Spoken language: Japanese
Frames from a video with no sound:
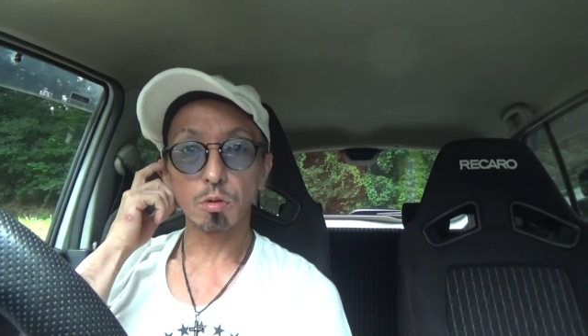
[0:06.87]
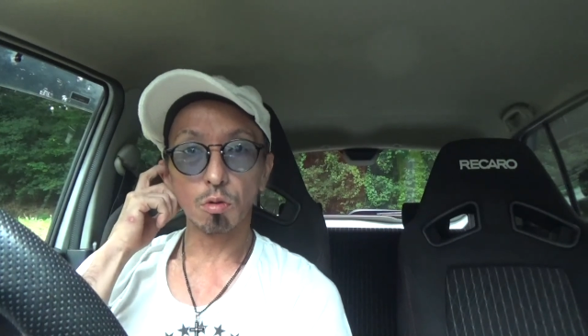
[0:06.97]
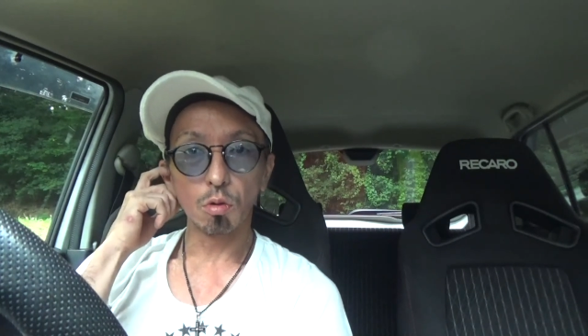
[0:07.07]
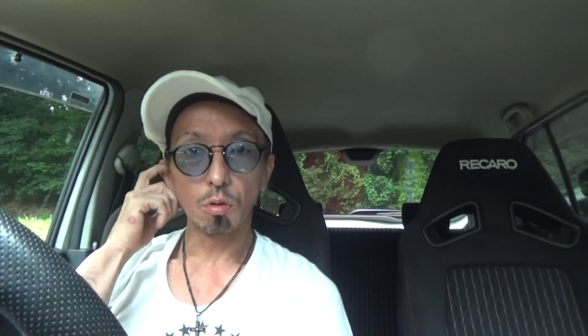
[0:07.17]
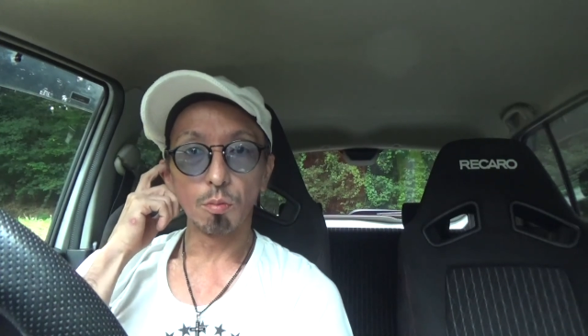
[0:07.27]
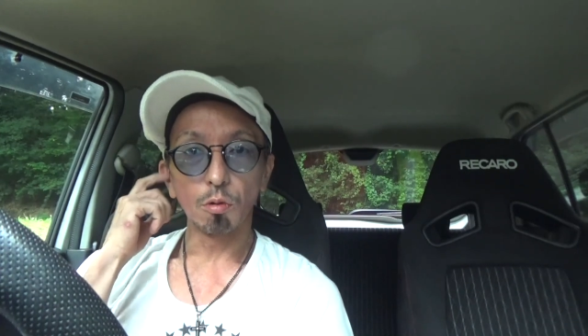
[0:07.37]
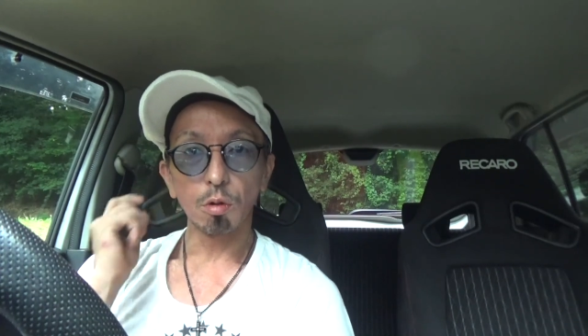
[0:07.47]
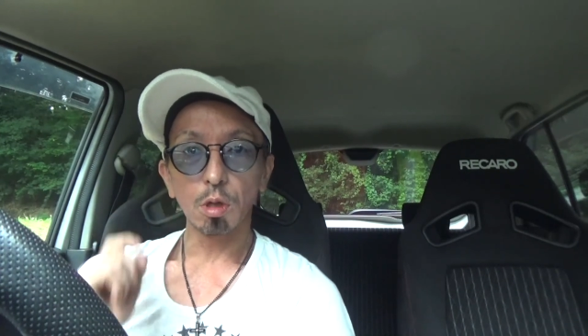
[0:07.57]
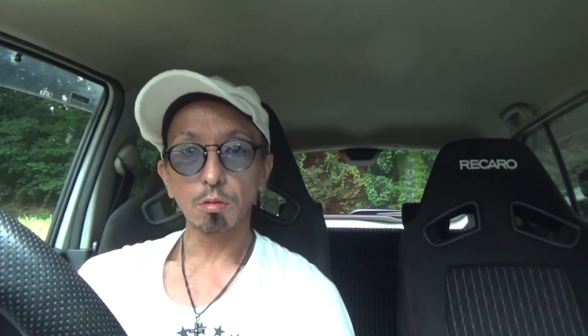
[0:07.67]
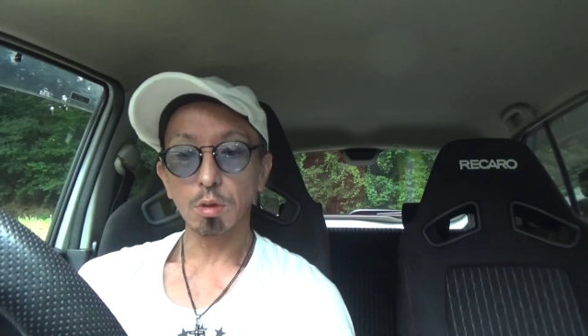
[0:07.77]
どうも、俺
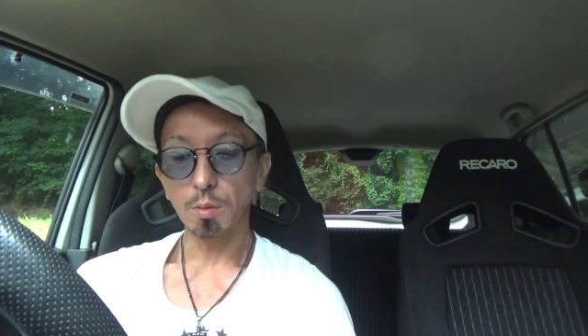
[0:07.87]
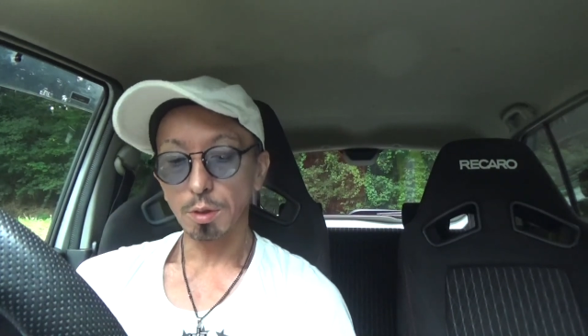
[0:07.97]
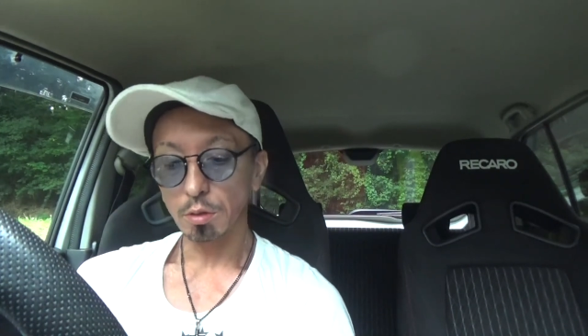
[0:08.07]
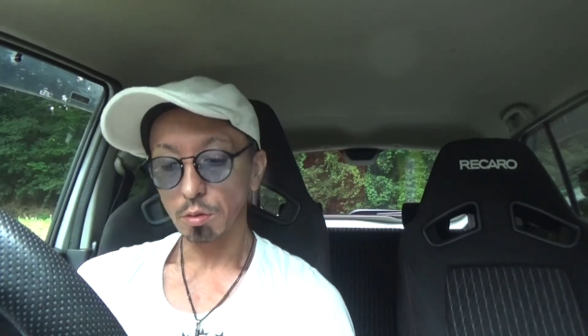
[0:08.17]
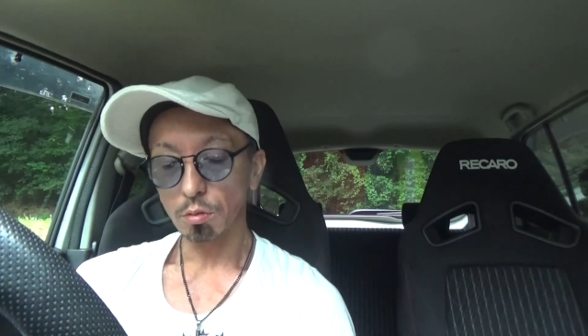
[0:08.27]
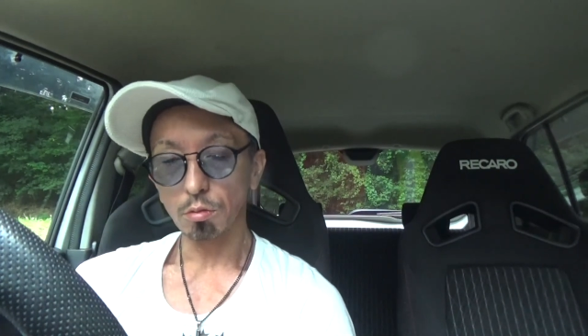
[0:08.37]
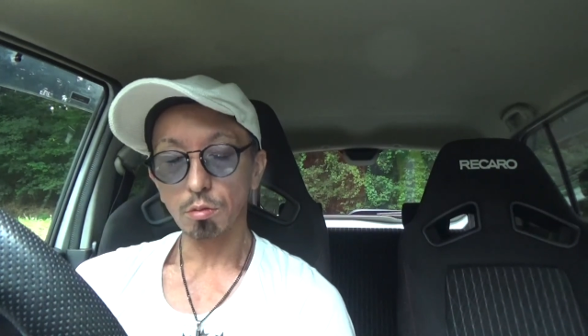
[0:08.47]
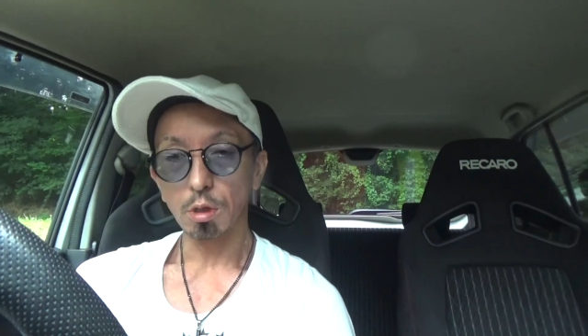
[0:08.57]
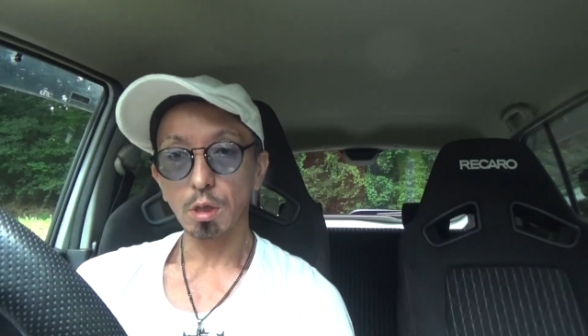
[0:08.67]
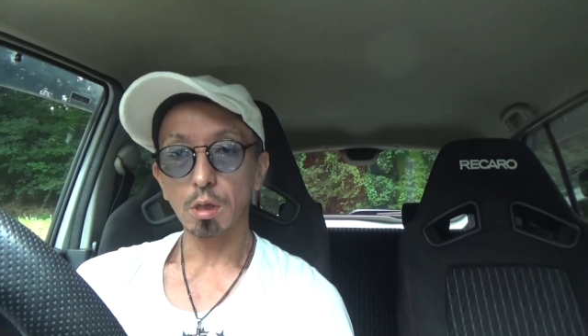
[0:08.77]
でございます。ということ
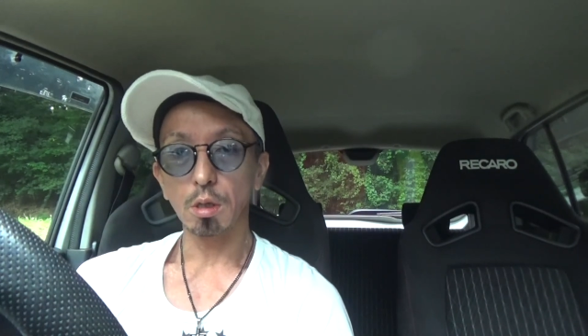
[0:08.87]
で、